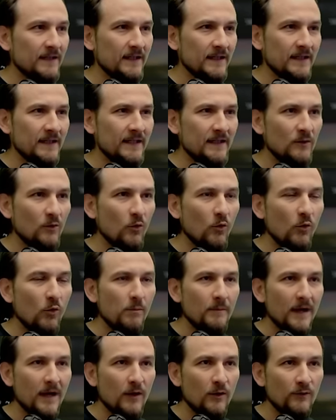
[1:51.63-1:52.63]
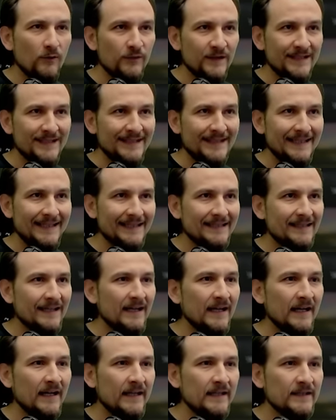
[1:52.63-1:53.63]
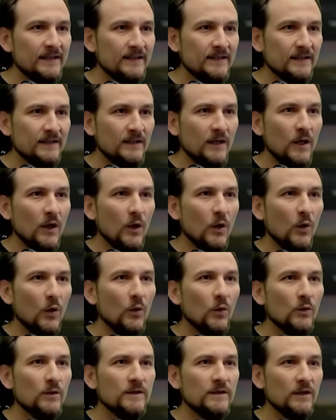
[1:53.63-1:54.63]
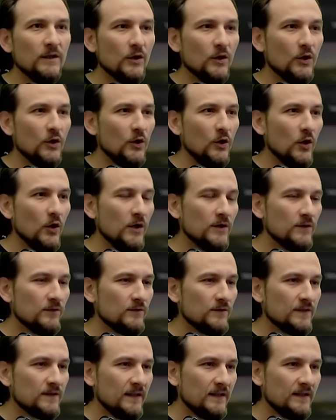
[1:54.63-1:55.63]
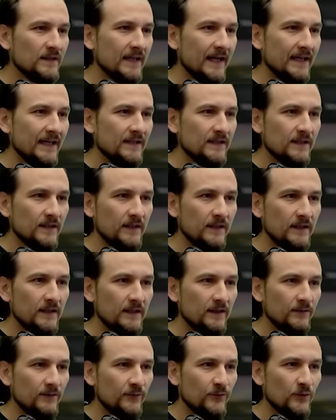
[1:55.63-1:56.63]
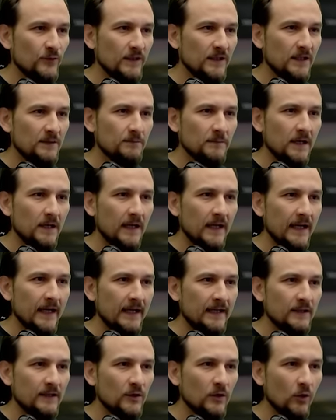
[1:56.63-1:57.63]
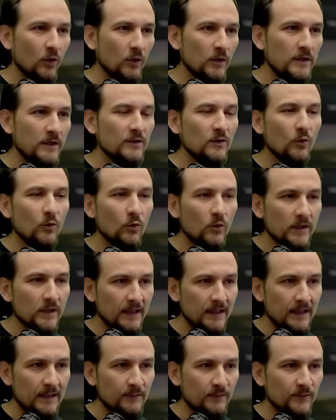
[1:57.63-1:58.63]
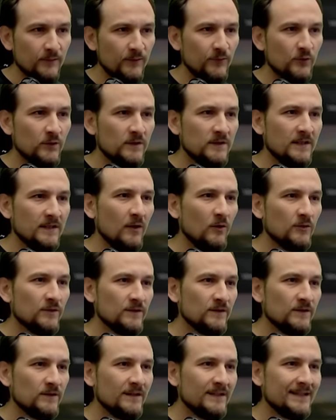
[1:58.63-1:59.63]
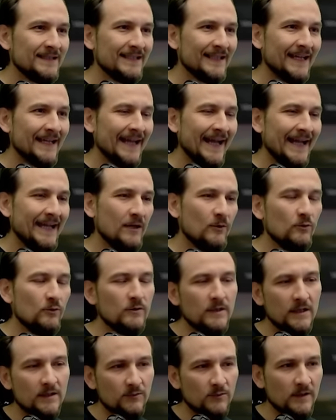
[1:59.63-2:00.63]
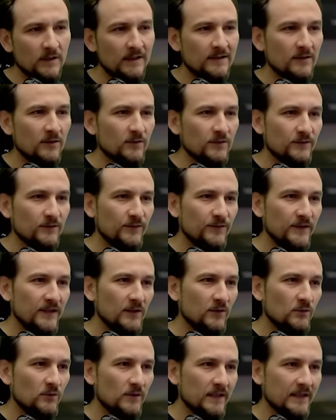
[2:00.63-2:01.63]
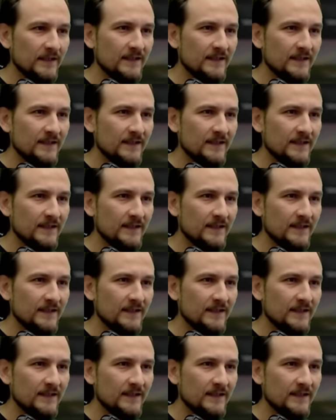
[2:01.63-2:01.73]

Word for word: hier oben auf Details und gönnen uns das Ganze hier für nicht mal ein Gold oder eben für 1300 oder 1400